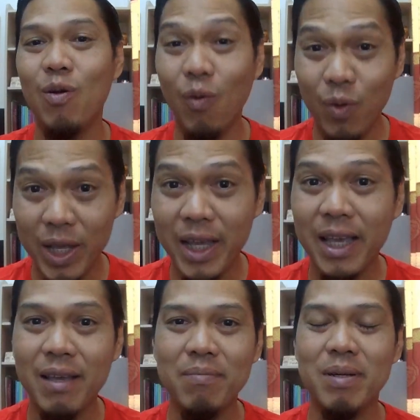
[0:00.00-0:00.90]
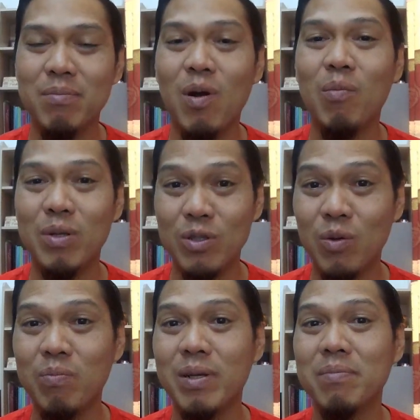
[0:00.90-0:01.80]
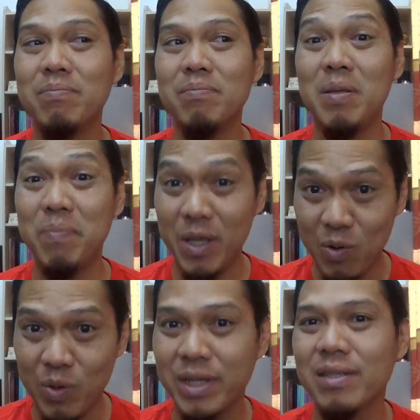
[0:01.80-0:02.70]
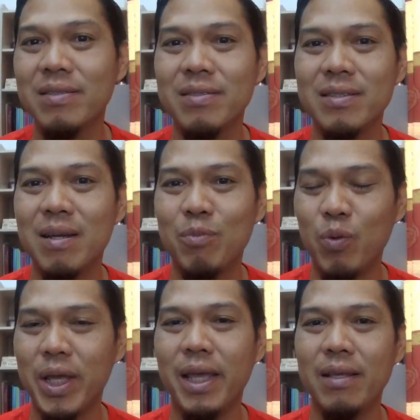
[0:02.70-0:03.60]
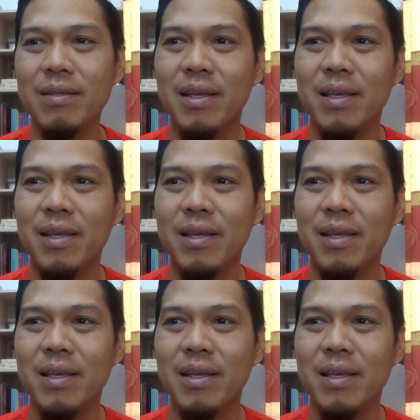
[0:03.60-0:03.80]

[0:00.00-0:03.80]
โอเค มันเหมาะมันสมมันมีประโยชน์กับตัวเอง